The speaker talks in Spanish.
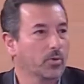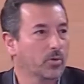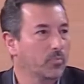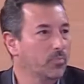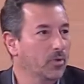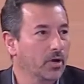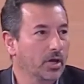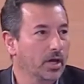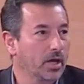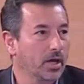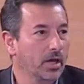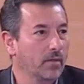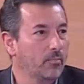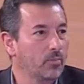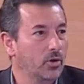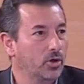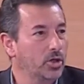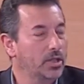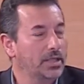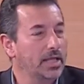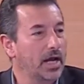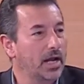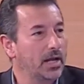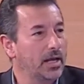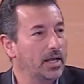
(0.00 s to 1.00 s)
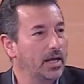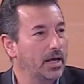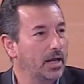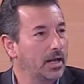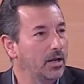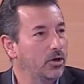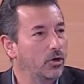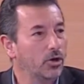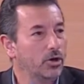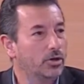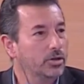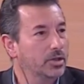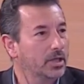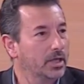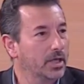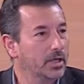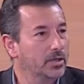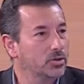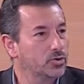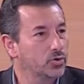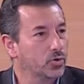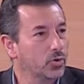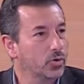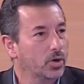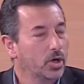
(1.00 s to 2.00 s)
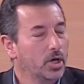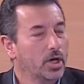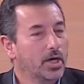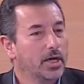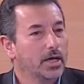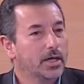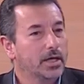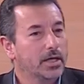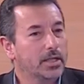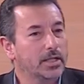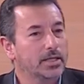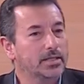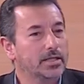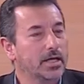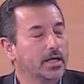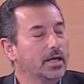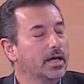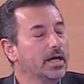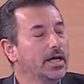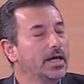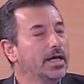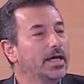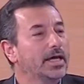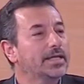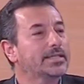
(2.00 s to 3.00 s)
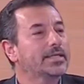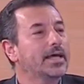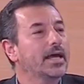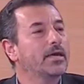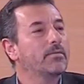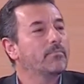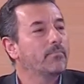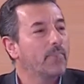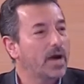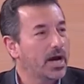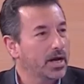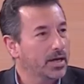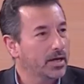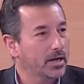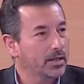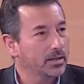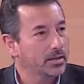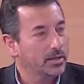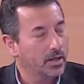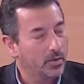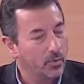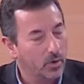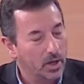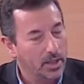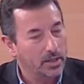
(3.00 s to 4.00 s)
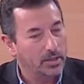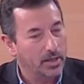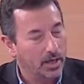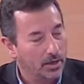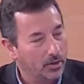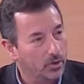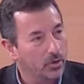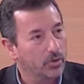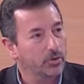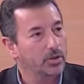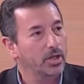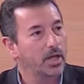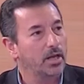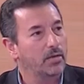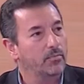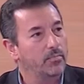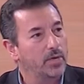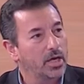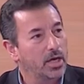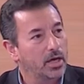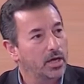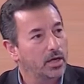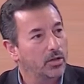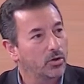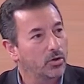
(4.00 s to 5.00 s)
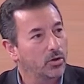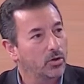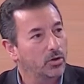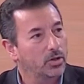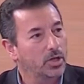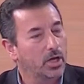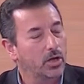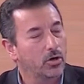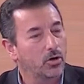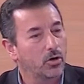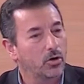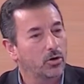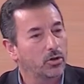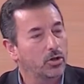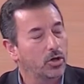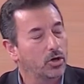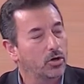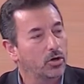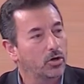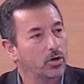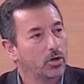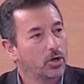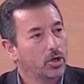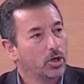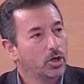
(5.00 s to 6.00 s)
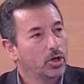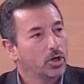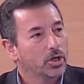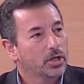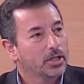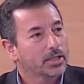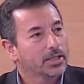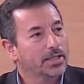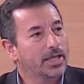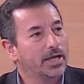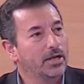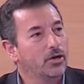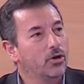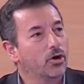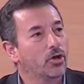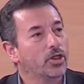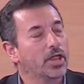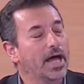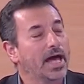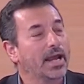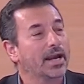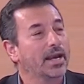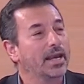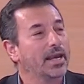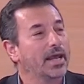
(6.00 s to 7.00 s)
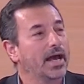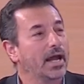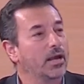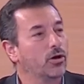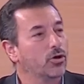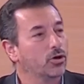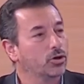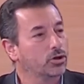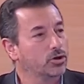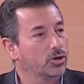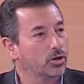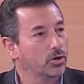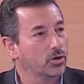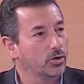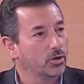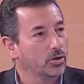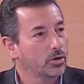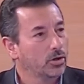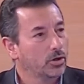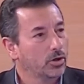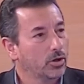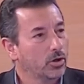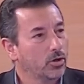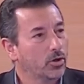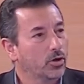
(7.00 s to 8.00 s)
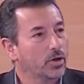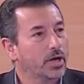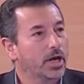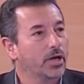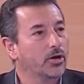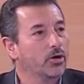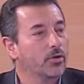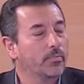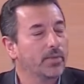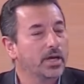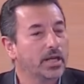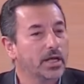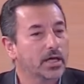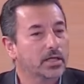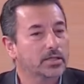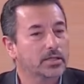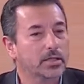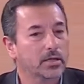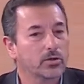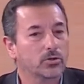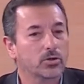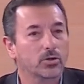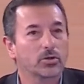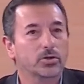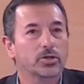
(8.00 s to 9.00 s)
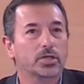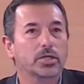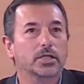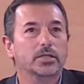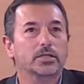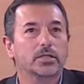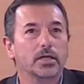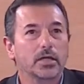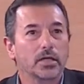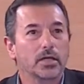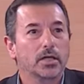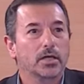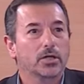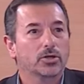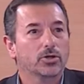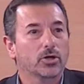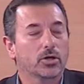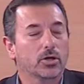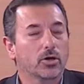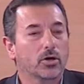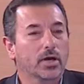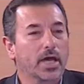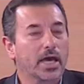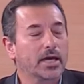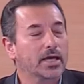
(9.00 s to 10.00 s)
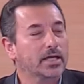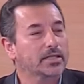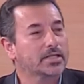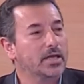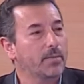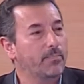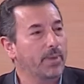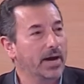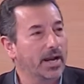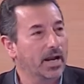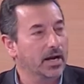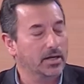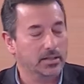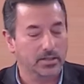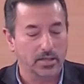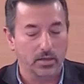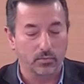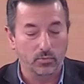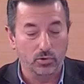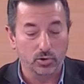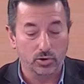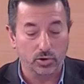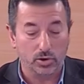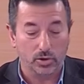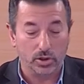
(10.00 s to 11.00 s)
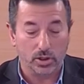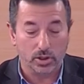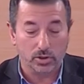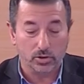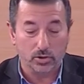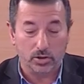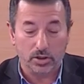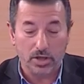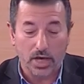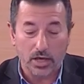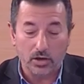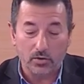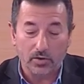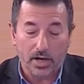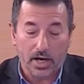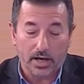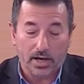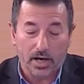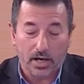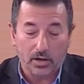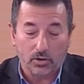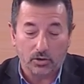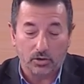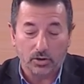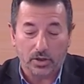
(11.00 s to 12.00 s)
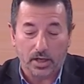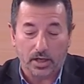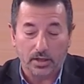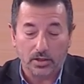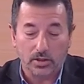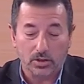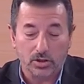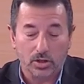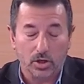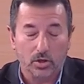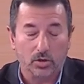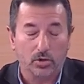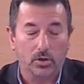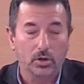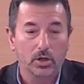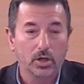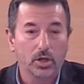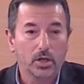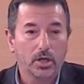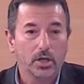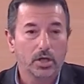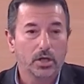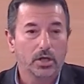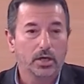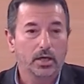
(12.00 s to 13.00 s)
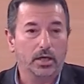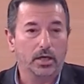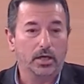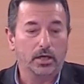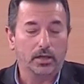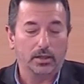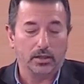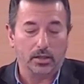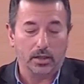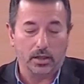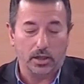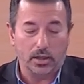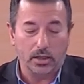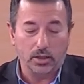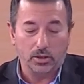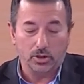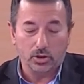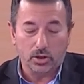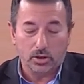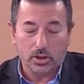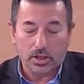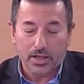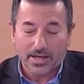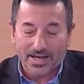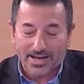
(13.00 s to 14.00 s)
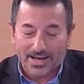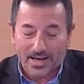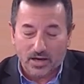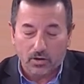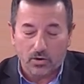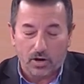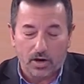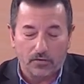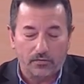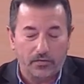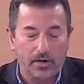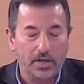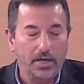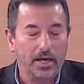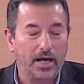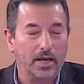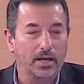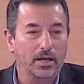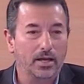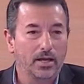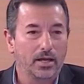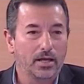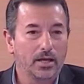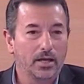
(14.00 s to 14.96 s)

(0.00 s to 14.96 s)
por ejemplo Italia, el norte y el sur. Es decir, esa imagen de vuelta, ¿no? Del miedo, del odio, de no darle al otro lo que no merece. Entonces, yo creo que hay que separarse mucho de eso y hay una gran contradicción este, y yo creo al final